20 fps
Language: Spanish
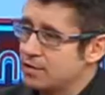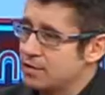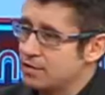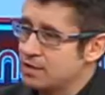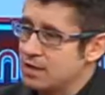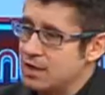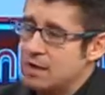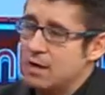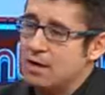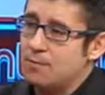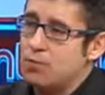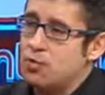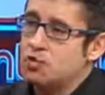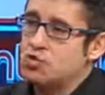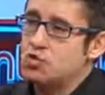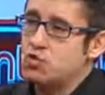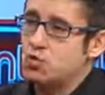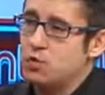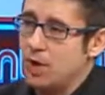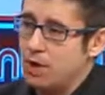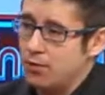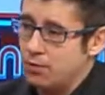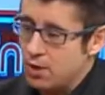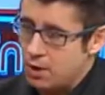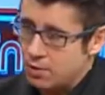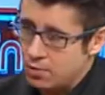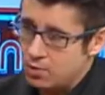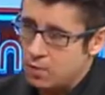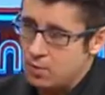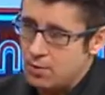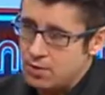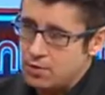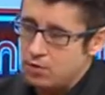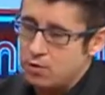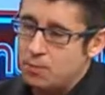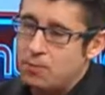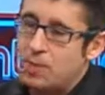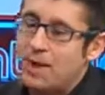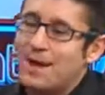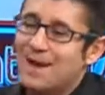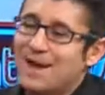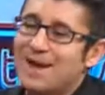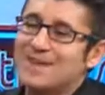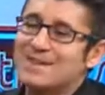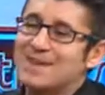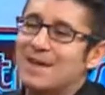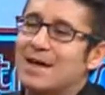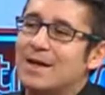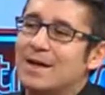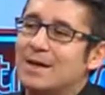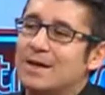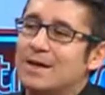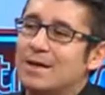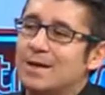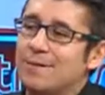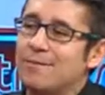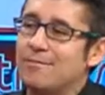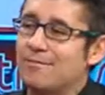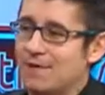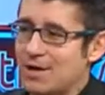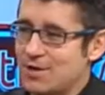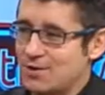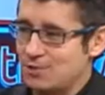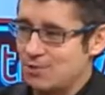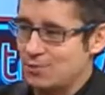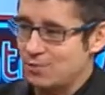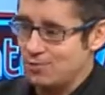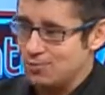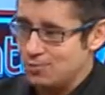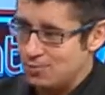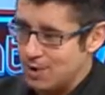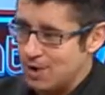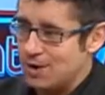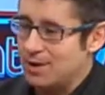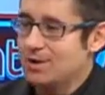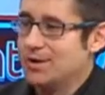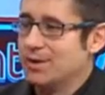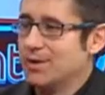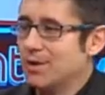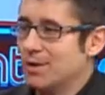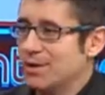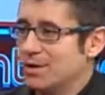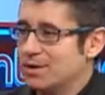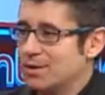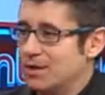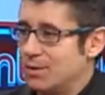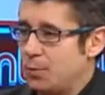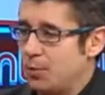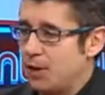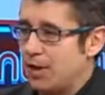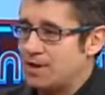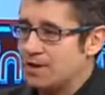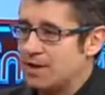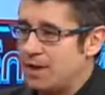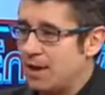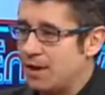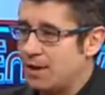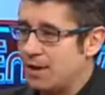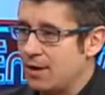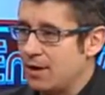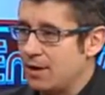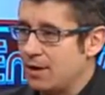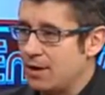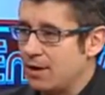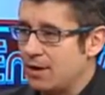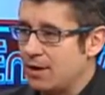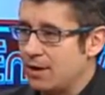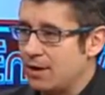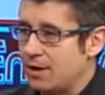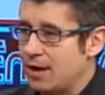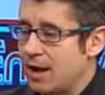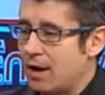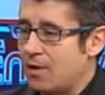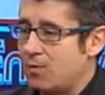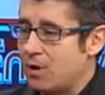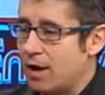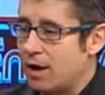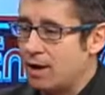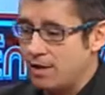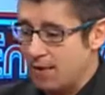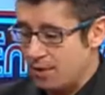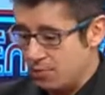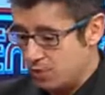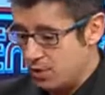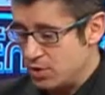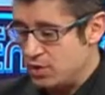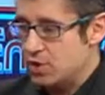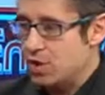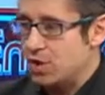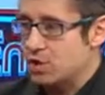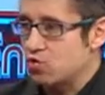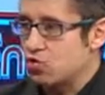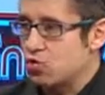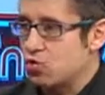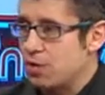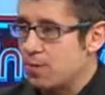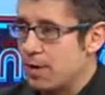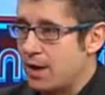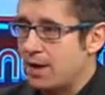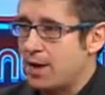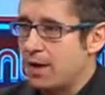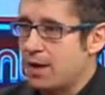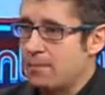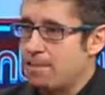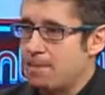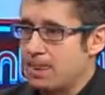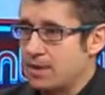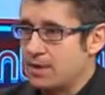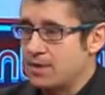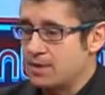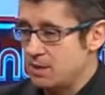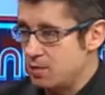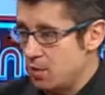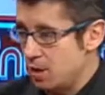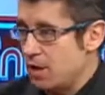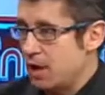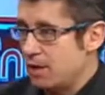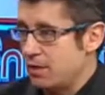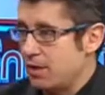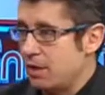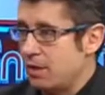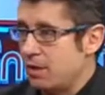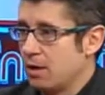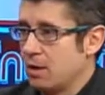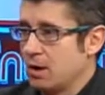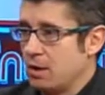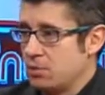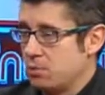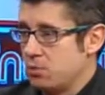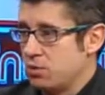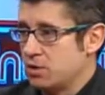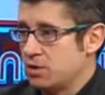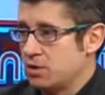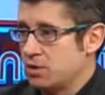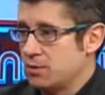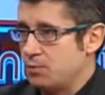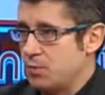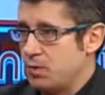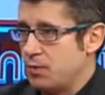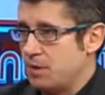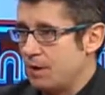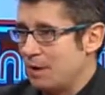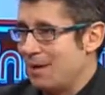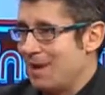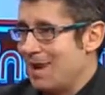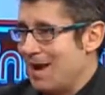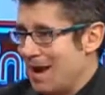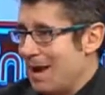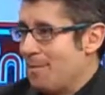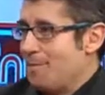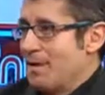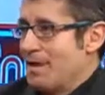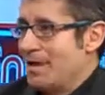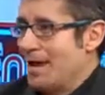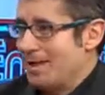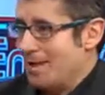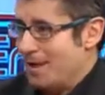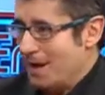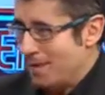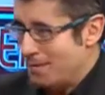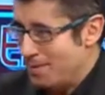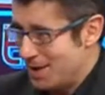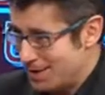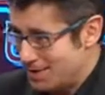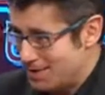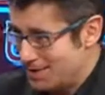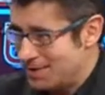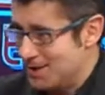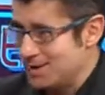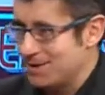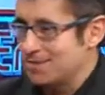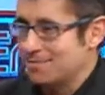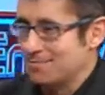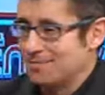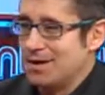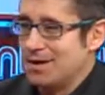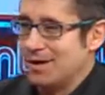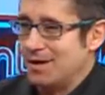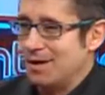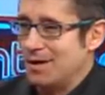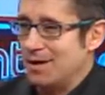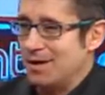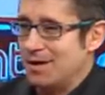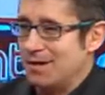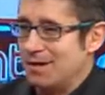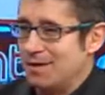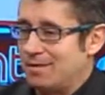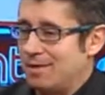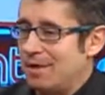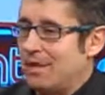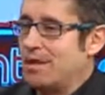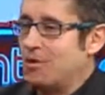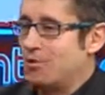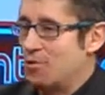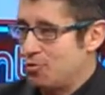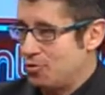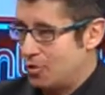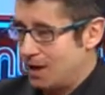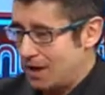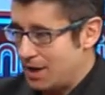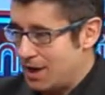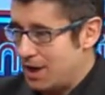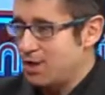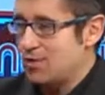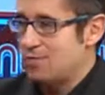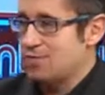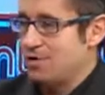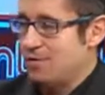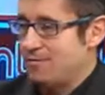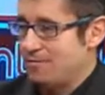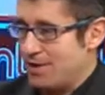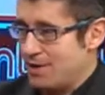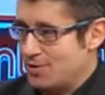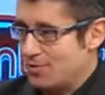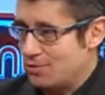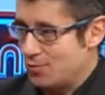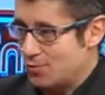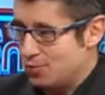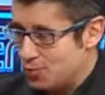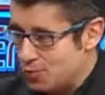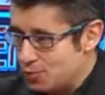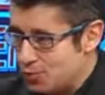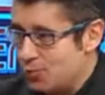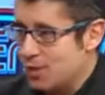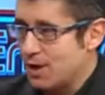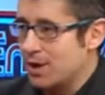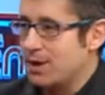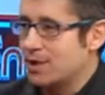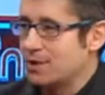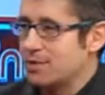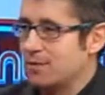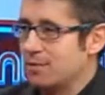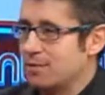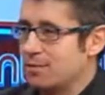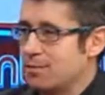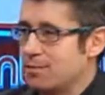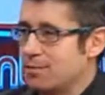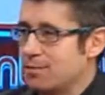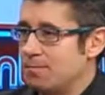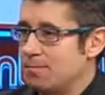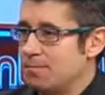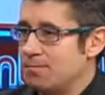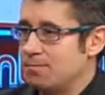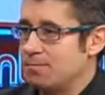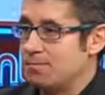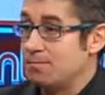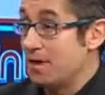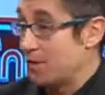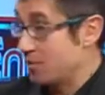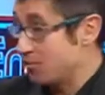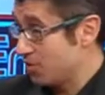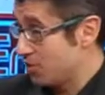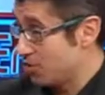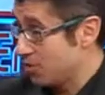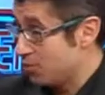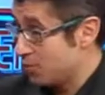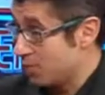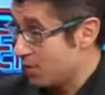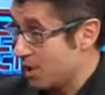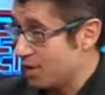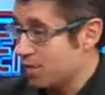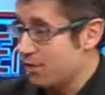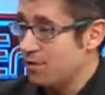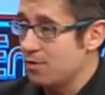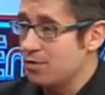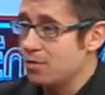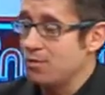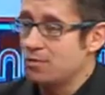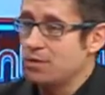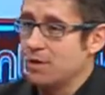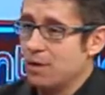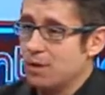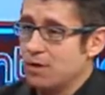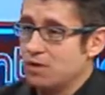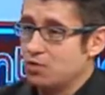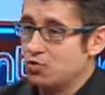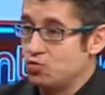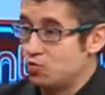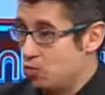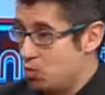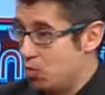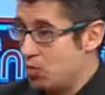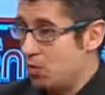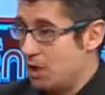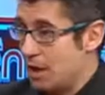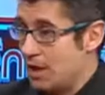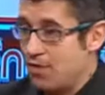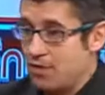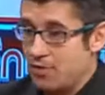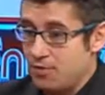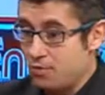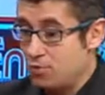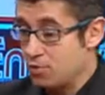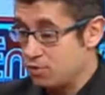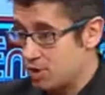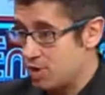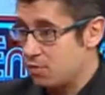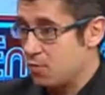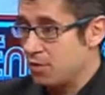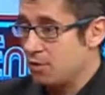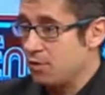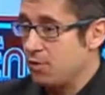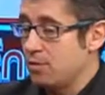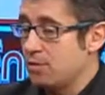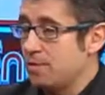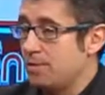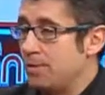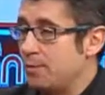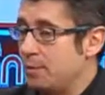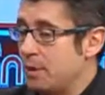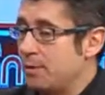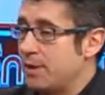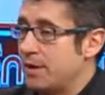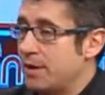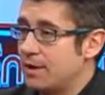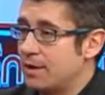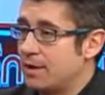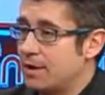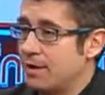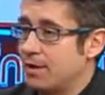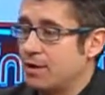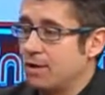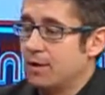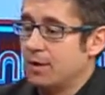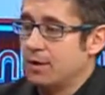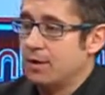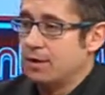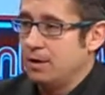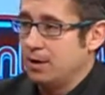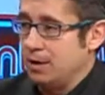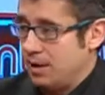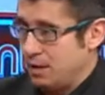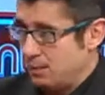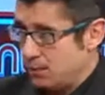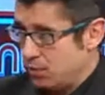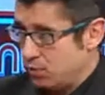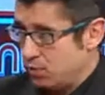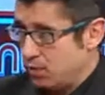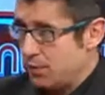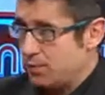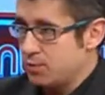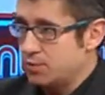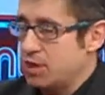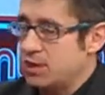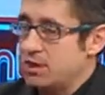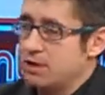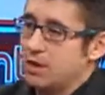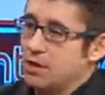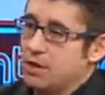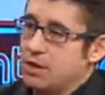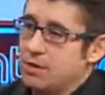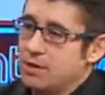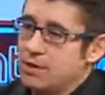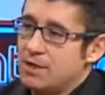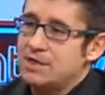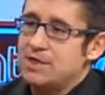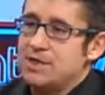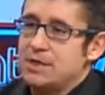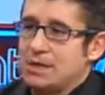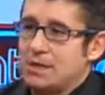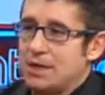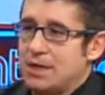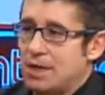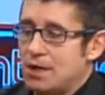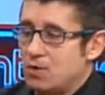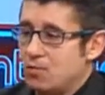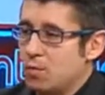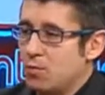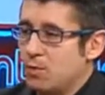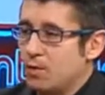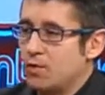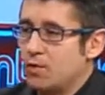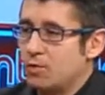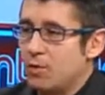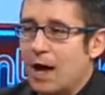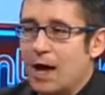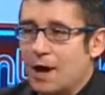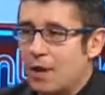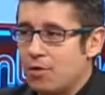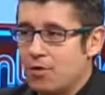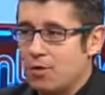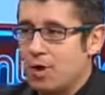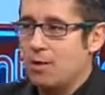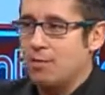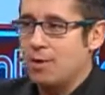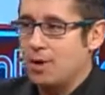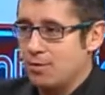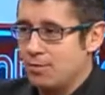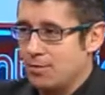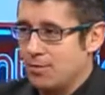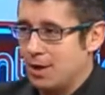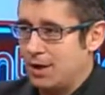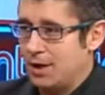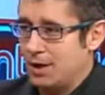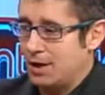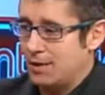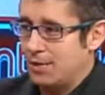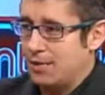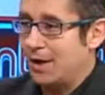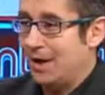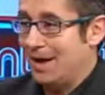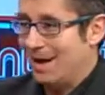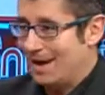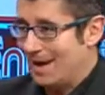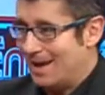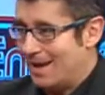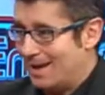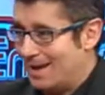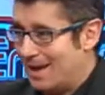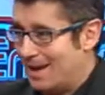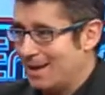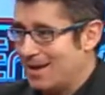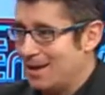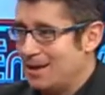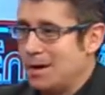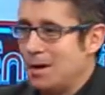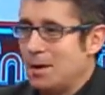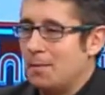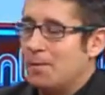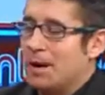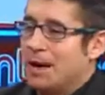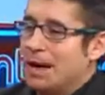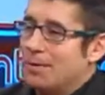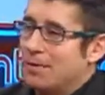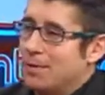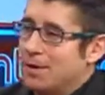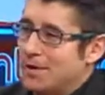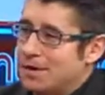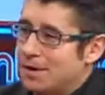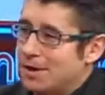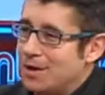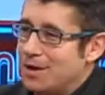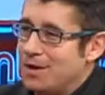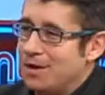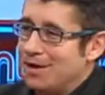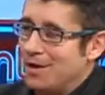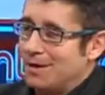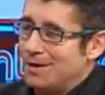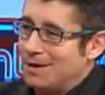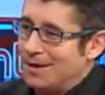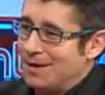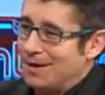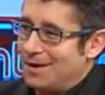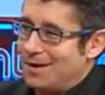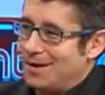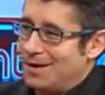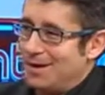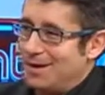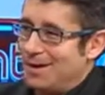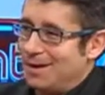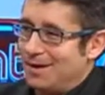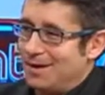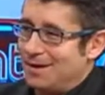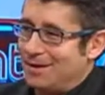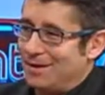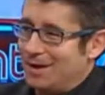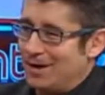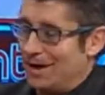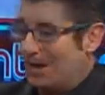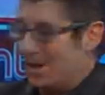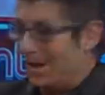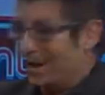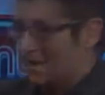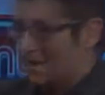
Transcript: se ha postulado en algún momento para que esa infraestructura se pudiera instalar en, la localidad o en, su comarca, siendo Alcázar, pues se puede decir, la capital de La Mancha, eh, teniendo terrenos, infraestructuras, mm, medios de comunicación, su localización o situación privilegiada. Y le preguntaba a usted exactamente si en algún momento alzó la mano Alcázar, el alcalde, para pedir que, que, llegara